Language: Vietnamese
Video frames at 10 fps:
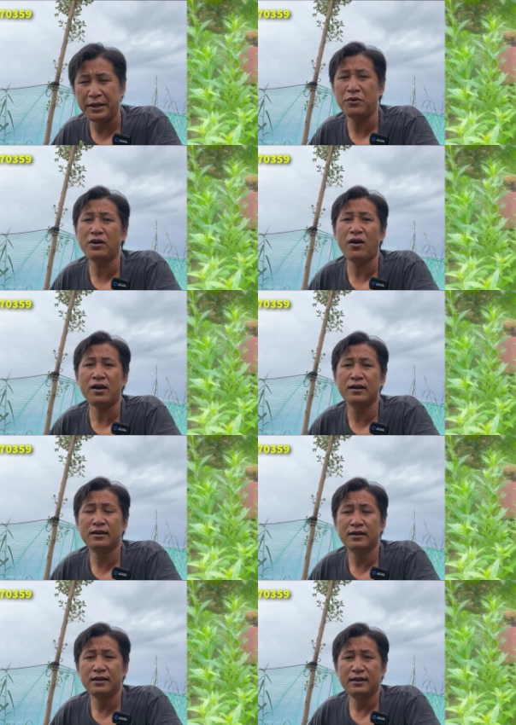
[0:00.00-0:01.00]
hiểu cái đó
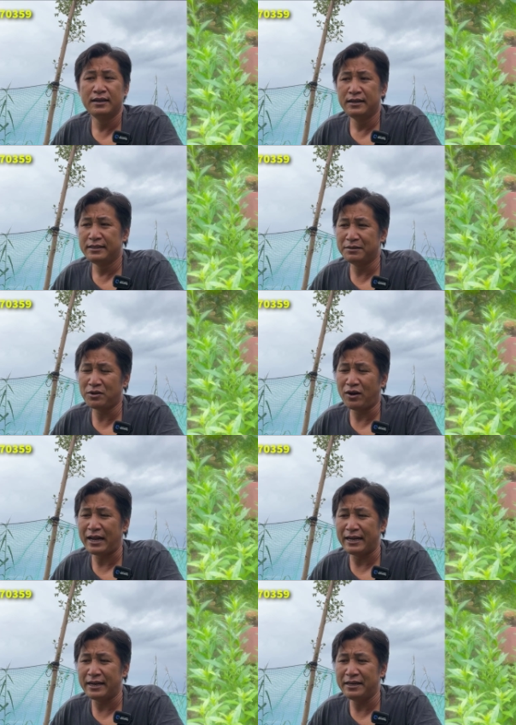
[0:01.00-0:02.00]
nhưng mà có
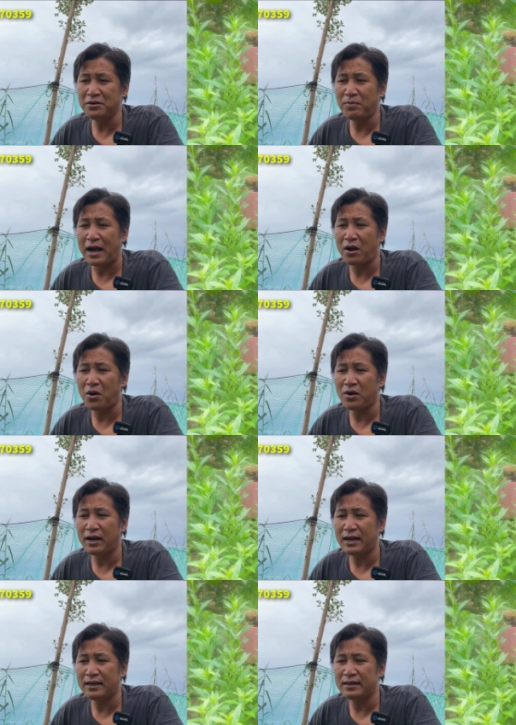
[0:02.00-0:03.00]
này nè nếu bà
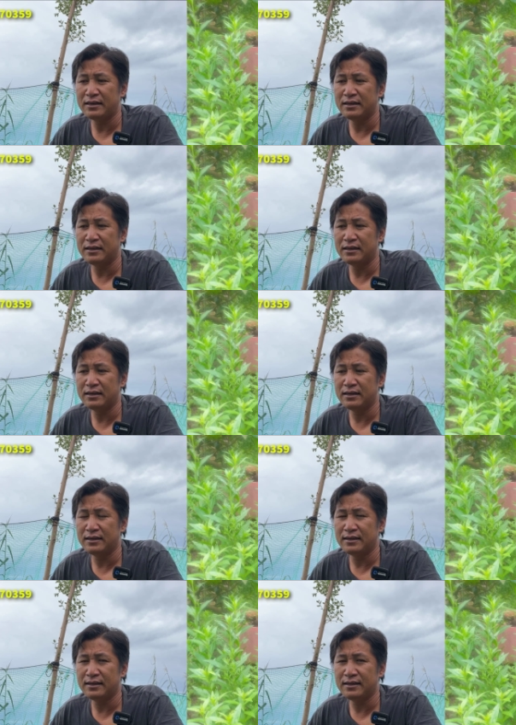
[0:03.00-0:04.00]
con á
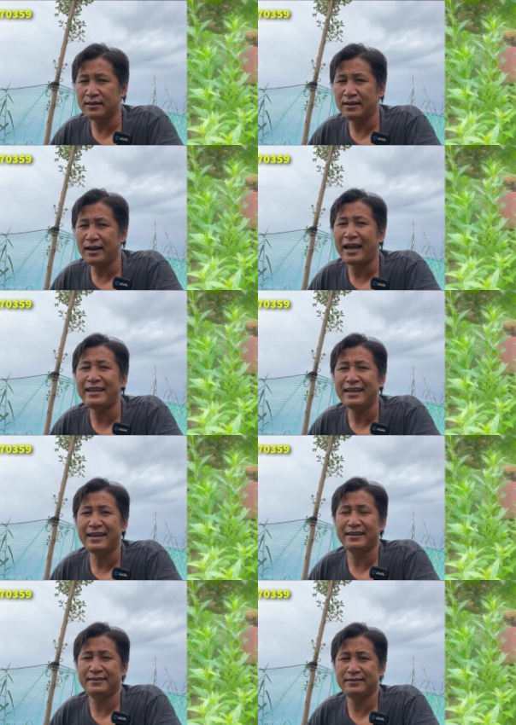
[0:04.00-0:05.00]
lấy
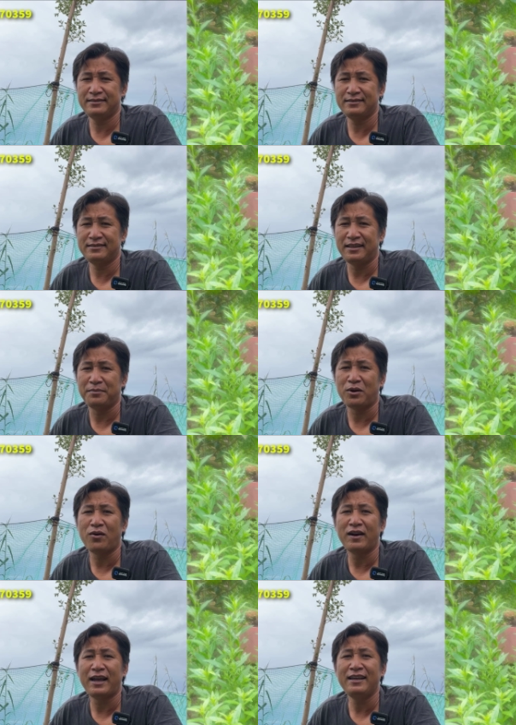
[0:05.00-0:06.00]
á thì bà
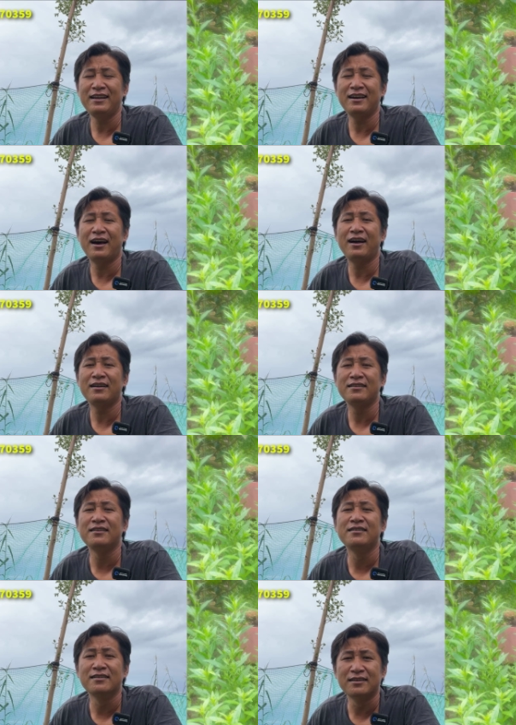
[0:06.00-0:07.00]
con lấy
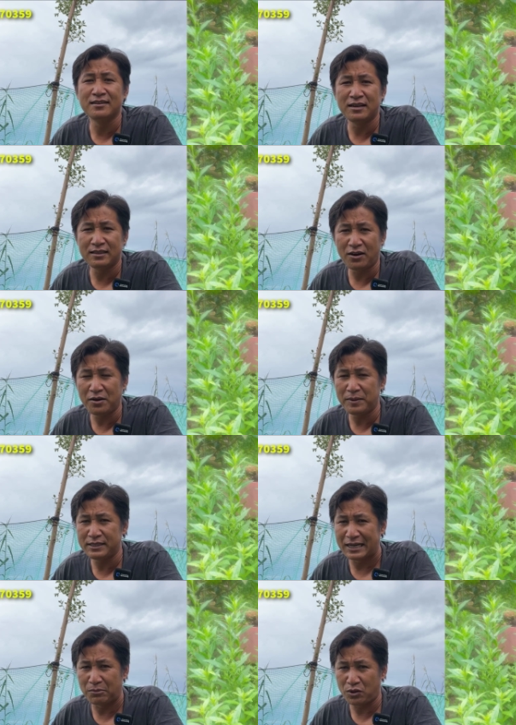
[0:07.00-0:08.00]
vừa vừa thì thôi
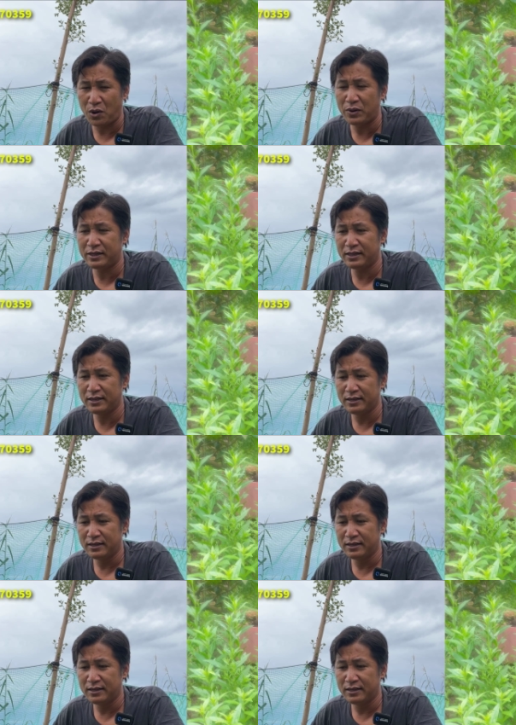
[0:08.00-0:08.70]
mình trồng thôi